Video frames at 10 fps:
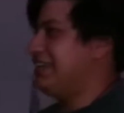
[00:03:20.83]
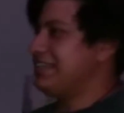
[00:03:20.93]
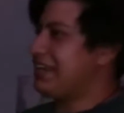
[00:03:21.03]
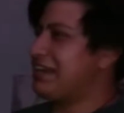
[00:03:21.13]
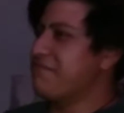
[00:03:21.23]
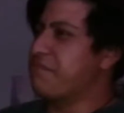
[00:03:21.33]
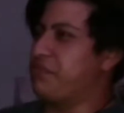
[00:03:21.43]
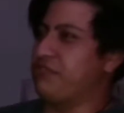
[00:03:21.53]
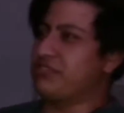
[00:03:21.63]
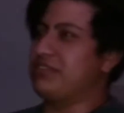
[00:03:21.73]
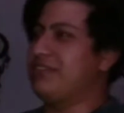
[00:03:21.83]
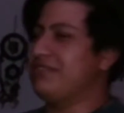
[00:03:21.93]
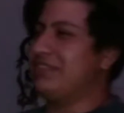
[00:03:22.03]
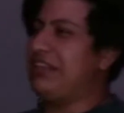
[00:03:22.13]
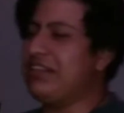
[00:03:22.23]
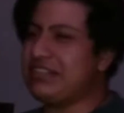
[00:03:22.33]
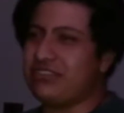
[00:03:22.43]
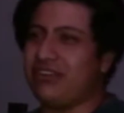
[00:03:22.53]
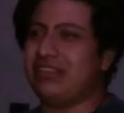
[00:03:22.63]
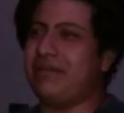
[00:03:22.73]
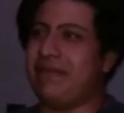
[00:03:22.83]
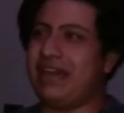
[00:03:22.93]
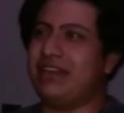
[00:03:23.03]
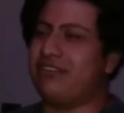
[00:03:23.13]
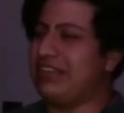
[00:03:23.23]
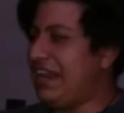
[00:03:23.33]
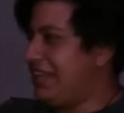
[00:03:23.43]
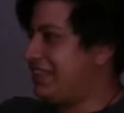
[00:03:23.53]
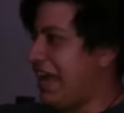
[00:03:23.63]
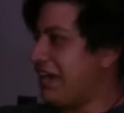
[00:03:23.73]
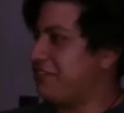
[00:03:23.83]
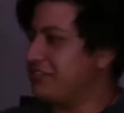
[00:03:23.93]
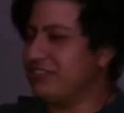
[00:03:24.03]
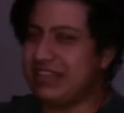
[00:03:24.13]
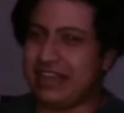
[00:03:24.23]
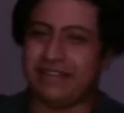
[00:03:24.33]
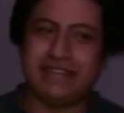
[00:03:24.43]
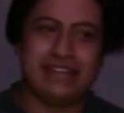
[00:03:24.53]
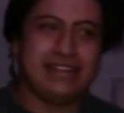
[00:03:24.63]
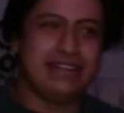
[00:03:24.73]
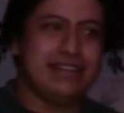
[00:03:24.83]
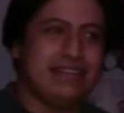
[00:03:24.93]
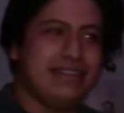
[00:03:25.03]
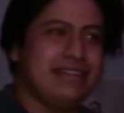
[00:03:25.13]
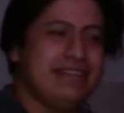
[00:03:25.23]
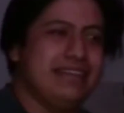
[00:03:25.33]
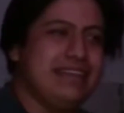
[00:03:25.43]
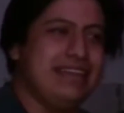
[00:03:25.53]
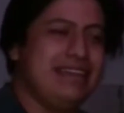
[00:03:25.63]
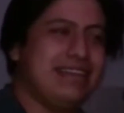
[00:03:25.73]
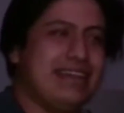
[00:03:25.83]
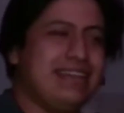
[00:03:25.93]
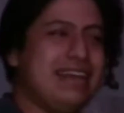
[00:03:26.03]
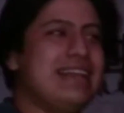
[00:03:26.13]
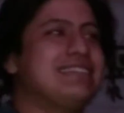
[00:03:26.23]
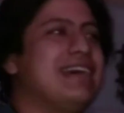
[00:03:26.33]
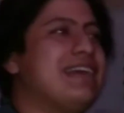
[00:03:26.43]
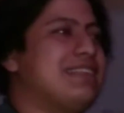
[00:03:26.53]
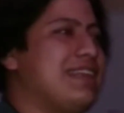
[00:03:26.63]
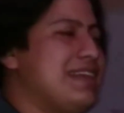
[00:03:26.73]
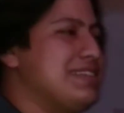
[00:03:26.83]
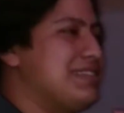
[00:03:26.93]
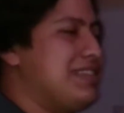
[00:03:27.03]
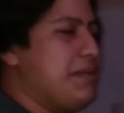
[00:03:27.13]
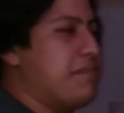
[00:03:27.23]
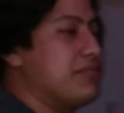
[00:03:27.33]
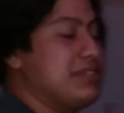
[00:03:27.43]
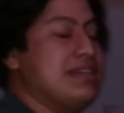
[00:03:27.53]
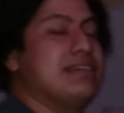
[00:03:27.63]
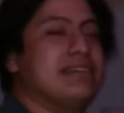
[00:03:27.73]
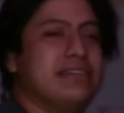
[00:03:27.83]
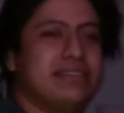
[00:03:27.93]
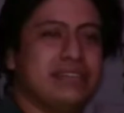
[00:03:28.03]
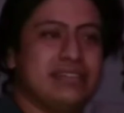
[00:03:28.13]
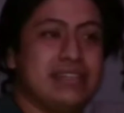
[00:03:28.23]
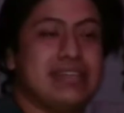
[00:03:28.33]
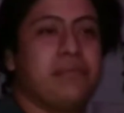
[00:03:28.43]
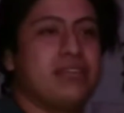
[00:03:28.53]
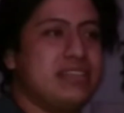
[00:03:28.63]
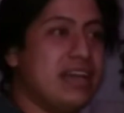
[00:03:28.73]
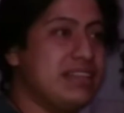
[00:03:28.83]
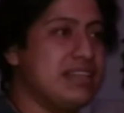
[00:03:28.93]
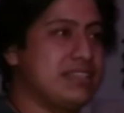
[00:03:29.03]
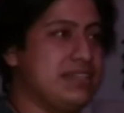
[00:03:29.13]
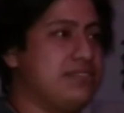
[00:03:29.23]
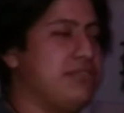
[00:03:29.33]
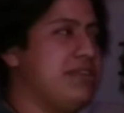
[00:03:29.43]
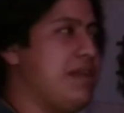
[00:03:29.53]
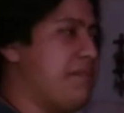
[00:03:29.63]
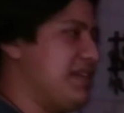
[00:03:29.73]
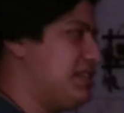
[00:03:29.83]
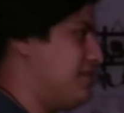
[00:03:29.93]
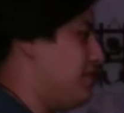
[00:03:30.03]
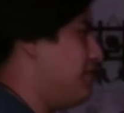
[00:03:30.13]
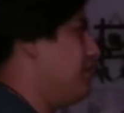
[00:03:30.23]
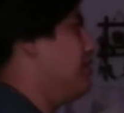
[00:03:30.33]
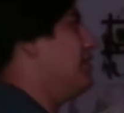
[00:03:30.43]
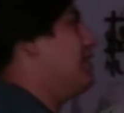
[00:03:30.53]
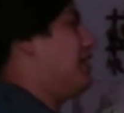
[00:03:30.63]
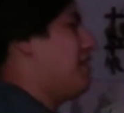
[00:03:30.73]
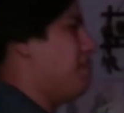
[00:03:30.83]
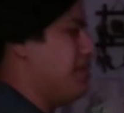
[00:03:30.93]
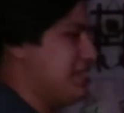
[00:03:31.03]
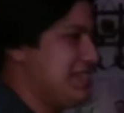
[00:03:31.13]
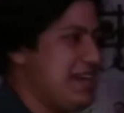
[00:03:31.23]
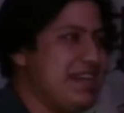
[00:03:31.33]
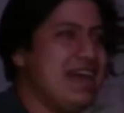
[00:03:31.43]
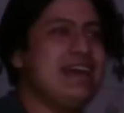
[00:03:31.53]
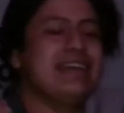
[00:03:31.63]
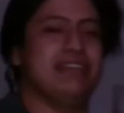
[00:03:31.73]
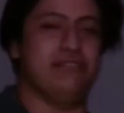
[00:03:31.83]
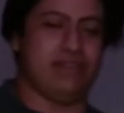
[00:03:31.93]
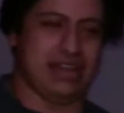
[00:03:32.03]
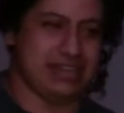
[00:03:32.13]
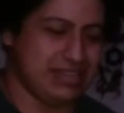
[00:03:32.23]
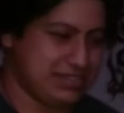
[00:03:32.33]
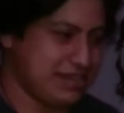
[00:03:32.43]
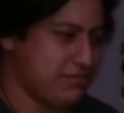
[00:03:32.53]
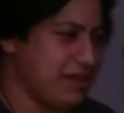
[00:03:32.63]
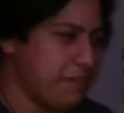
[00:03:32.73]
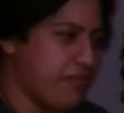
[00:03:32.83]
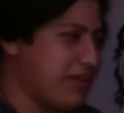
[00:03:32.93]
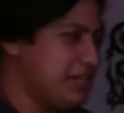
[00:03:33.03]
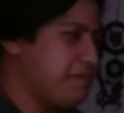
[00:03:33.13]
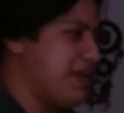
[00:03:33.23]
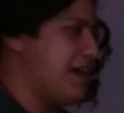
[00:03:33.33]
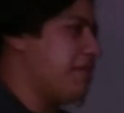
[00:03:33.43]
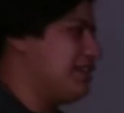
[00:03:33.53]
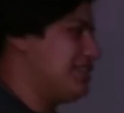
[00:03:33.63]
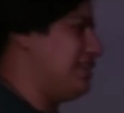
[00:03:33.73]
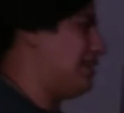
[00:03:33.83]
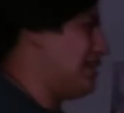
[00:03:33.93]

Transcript: hay que darle un plus, ¿no? ¿De dónde son? De México, dale tacos, o sea. Y querían lanzar tres tipos de, desaborizantes. saborizantes, que son al pastor, campechana y longaniza, güey. En pocas palabras te